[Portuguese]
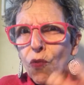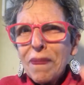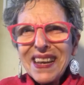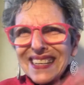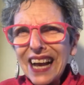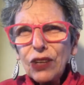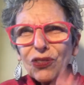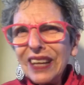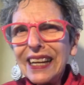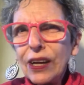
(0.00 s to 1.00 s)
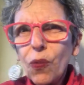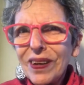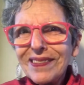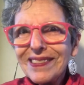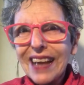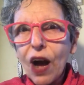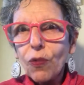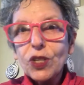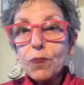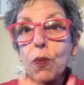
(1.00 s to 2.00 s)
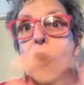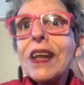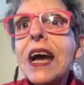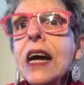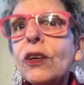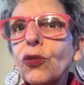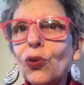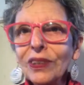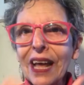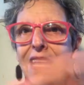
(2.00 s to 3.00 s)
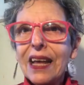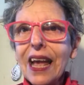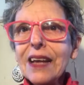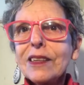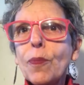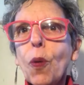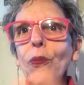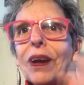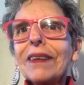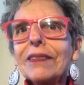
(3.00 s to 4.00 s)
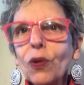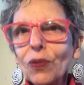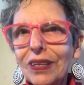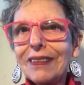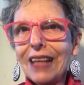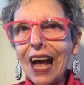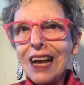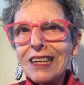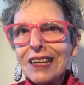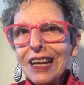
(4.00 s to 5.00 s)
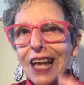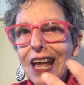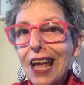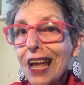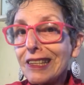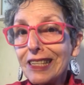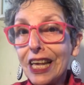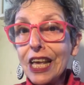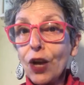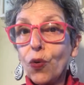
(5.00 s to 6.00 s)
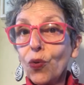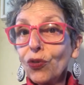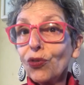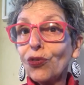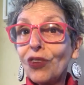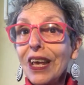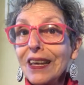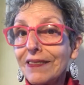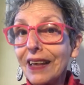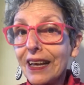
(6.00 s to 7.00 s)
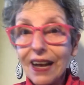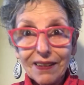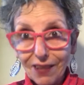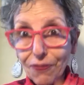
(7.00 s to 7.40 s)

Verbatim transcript: um mercado delinquencial, explorando né, essa população que está é, sem recursos e sem casa.